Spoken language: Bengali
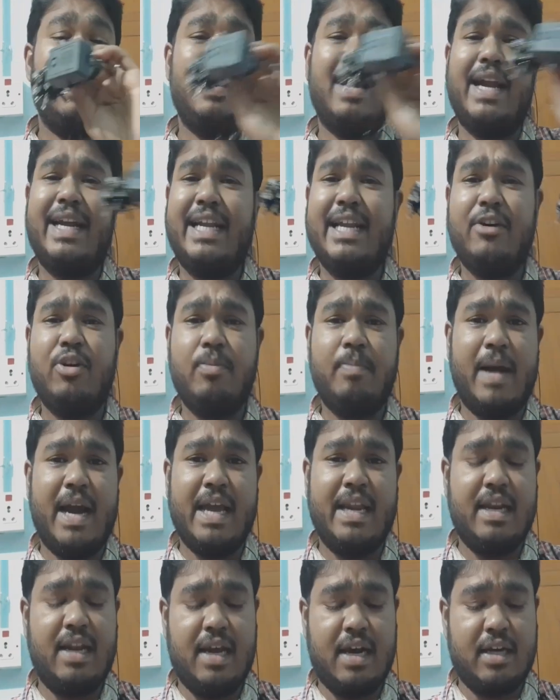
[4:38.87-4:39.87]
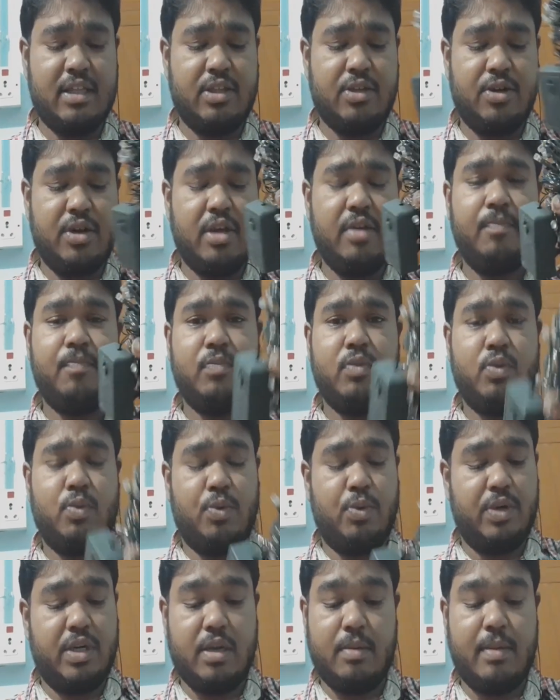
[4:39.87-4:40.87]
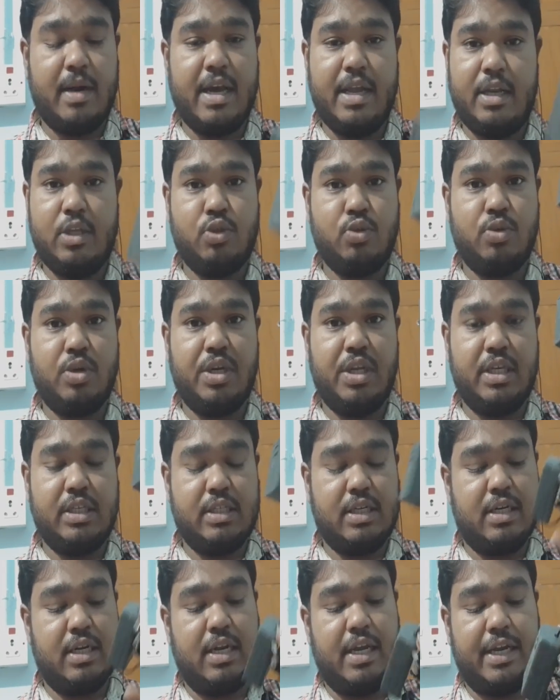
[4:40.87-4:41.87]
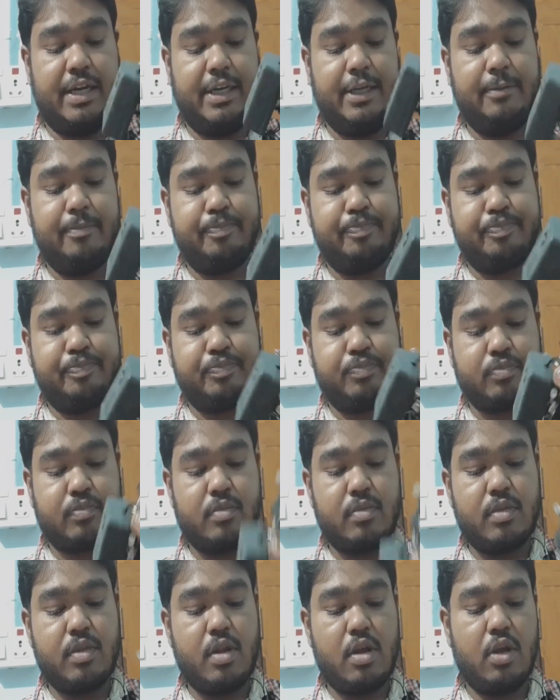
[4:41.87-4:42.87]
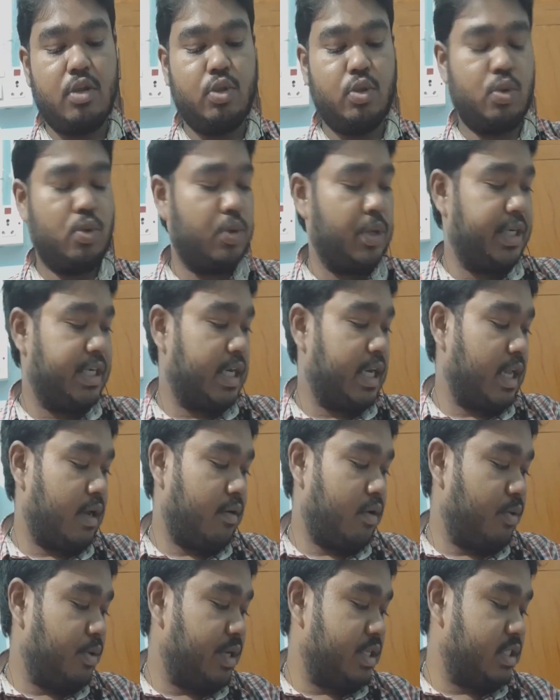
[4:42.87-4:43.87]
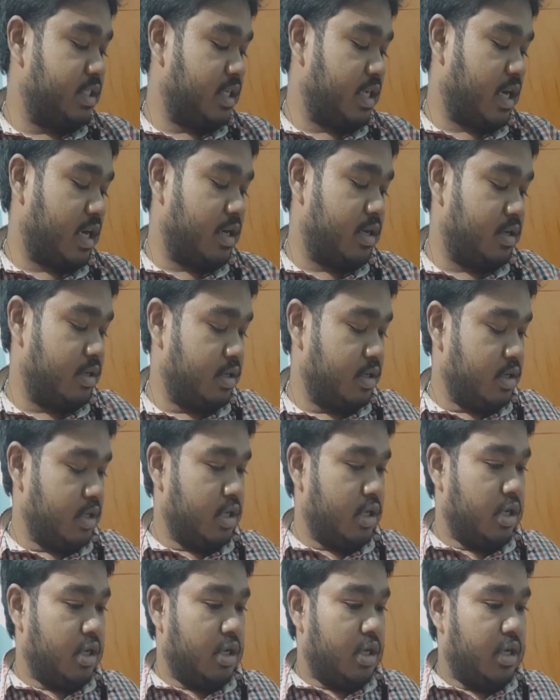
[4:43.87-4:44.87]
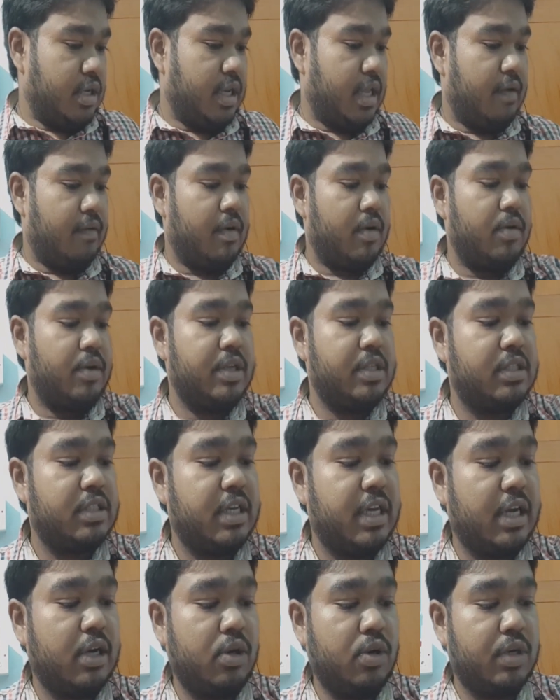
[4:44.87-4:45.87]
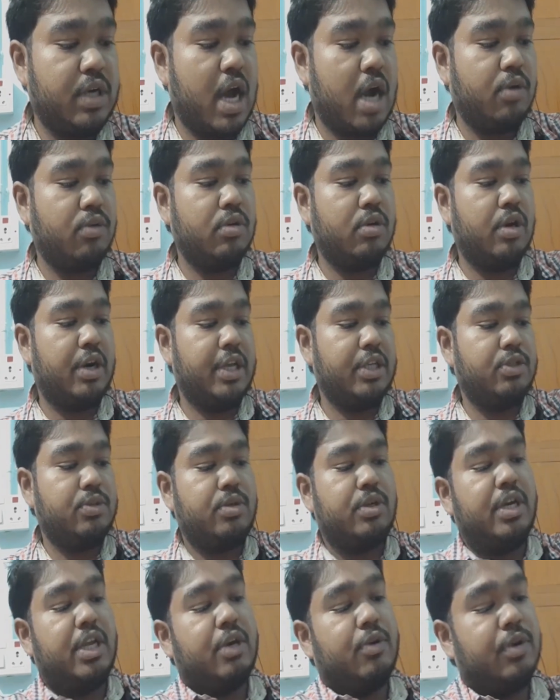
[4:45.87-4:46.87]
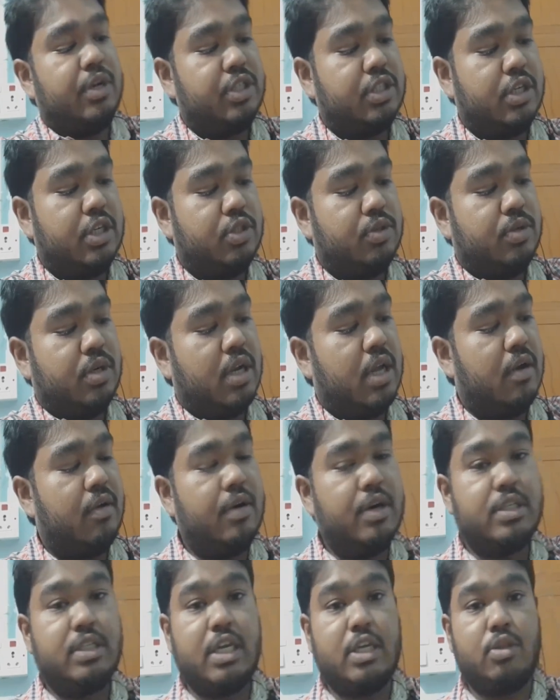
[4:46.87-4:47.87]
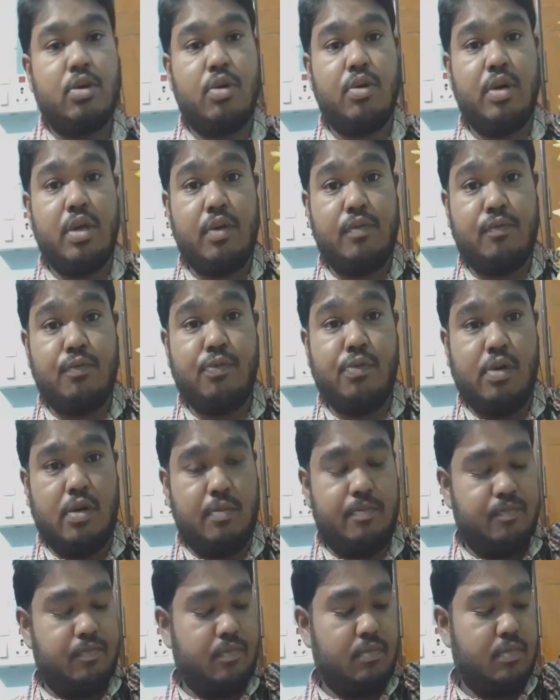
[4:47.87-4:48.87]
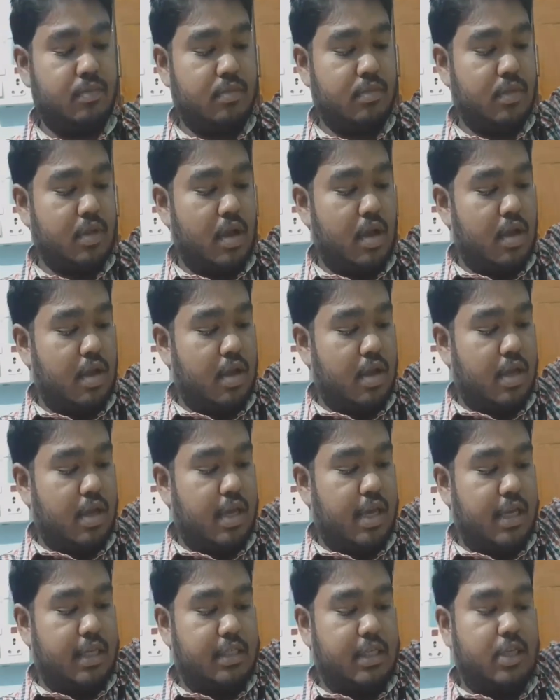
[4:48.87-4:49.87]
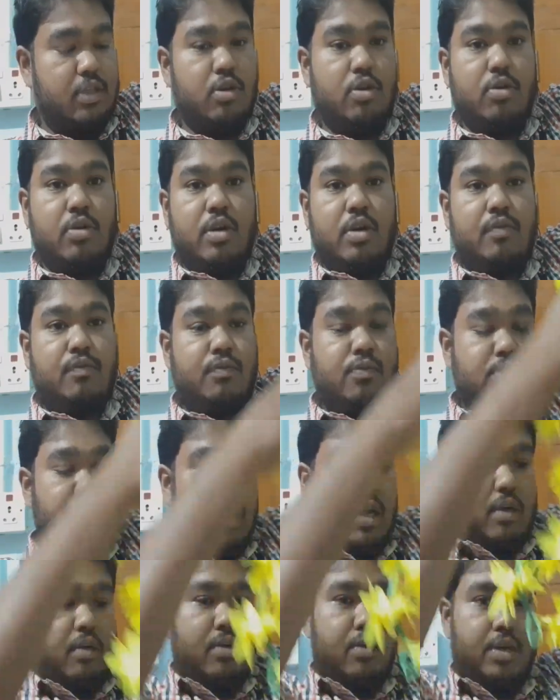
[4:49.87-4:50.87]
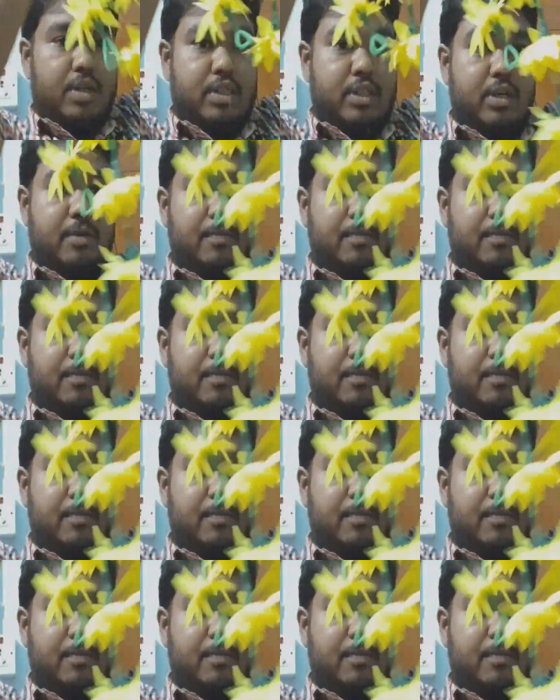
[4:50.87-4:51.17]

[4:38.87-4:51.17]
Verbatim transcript: লাইটিং ওই বাইরে লাগাতে হয় তো ওইটা বাইরের জন্য নিয়েছি এটা লাইটিং তো এটা নেওয়া হয়েছে আর নেওয়া হয়েছে এগুলো ঠাকুর ঘরের জন্য ডেকোরেশনের জন্য নেওয়া হয়েছে এই ধরনের ফুল এই যে এই ধরনের ফুল নেওয়া হয়েছে